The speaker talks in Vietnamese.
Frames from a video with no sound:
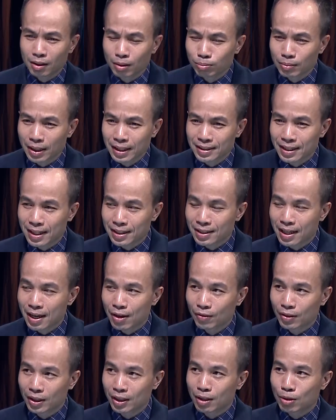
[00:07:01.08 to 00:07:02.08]
ông đánh giá
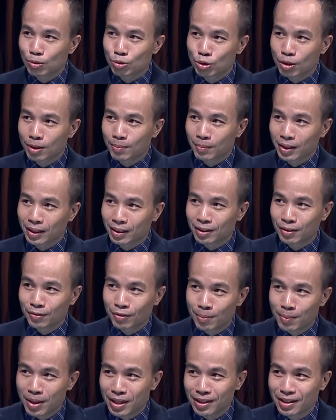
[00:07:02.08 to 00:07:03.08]
sao về câu chuyện mà tự
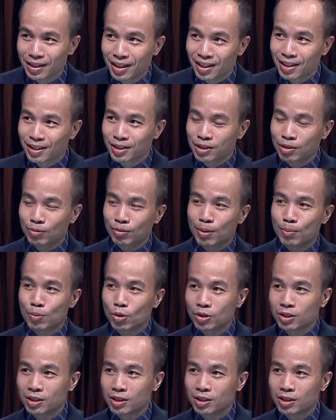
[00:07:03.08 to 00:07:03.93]
phê bình nhất là ở trong cái môi